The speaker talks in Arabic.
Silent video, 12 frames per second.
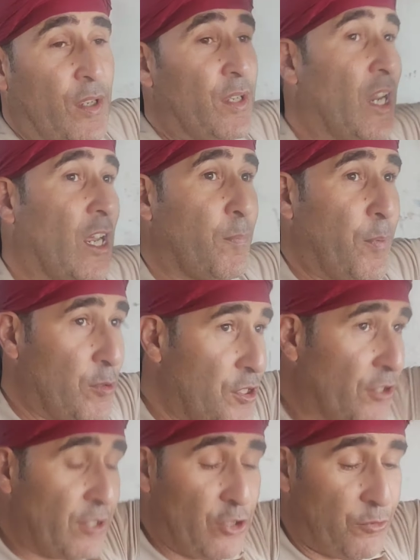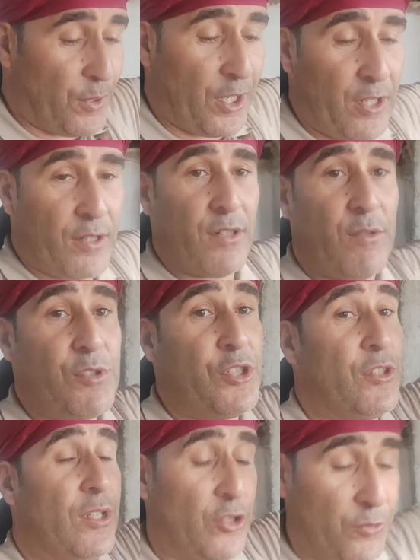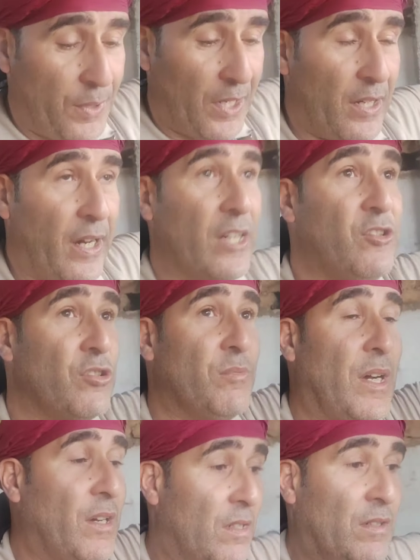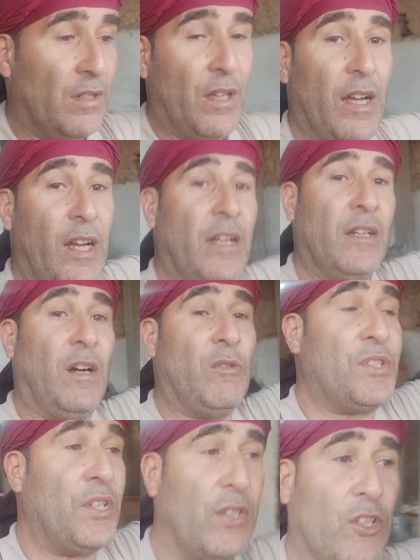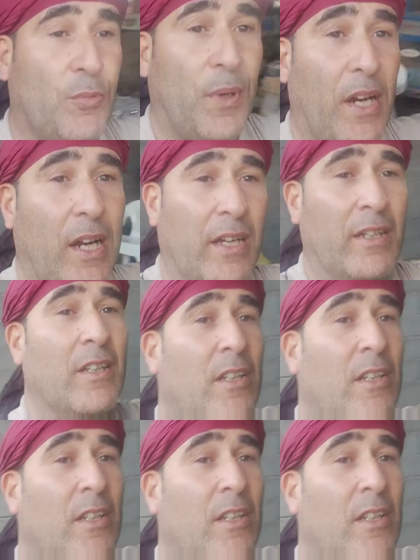يا ربي وسيدنا جبريل وسيدنا جبريل ها توما ها ها سيدنا جبريل ها